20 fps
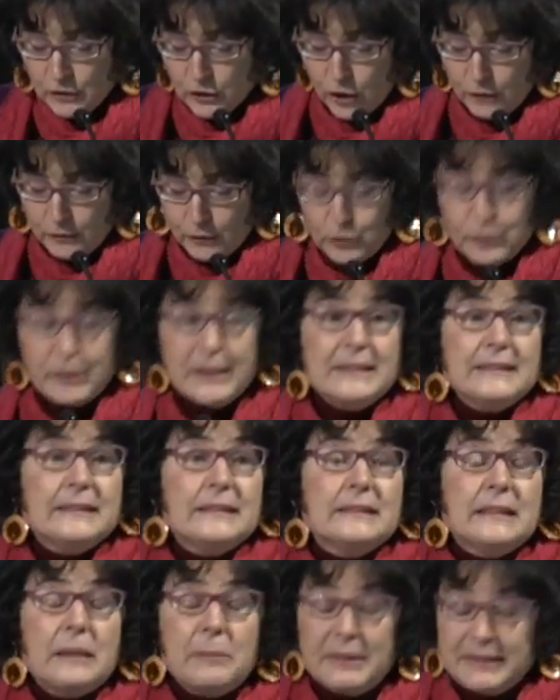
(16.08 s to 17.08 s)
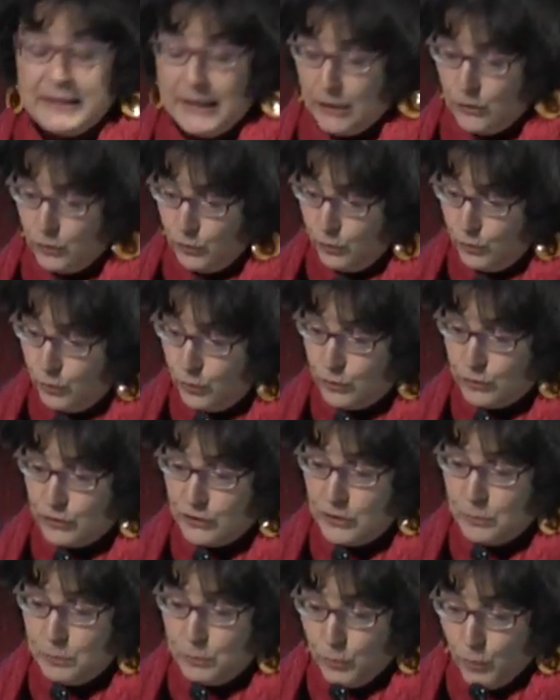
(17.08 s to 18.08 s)
trovano nel sistema dei
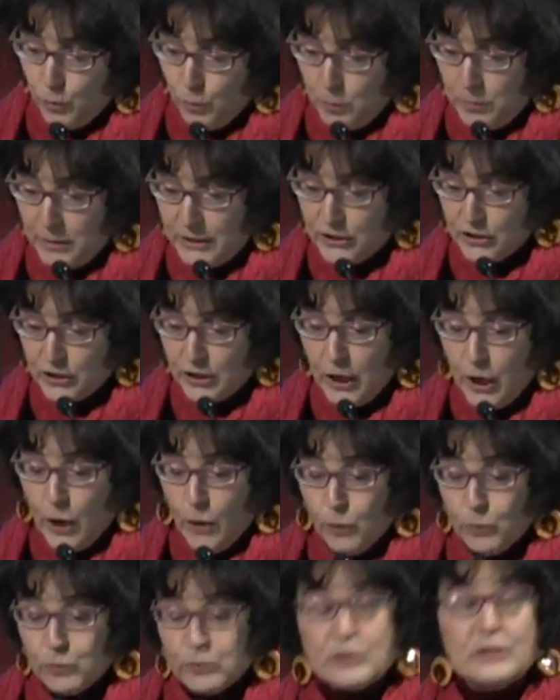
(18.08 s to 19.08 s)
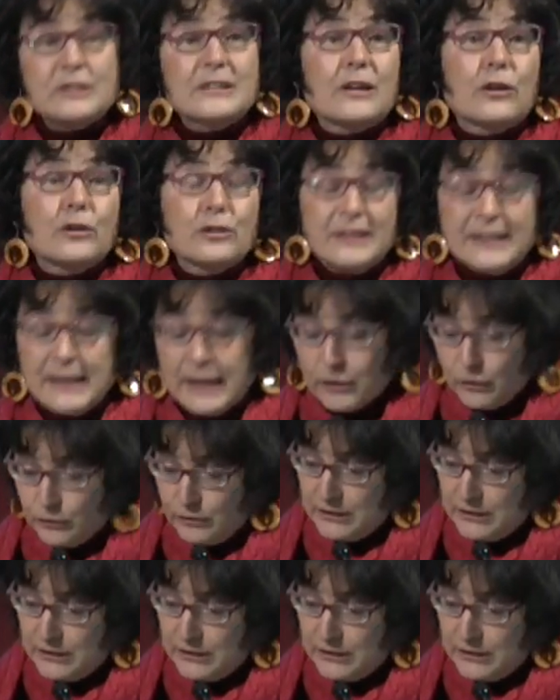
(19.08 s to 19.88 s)
concorsi pubblici uno straordinario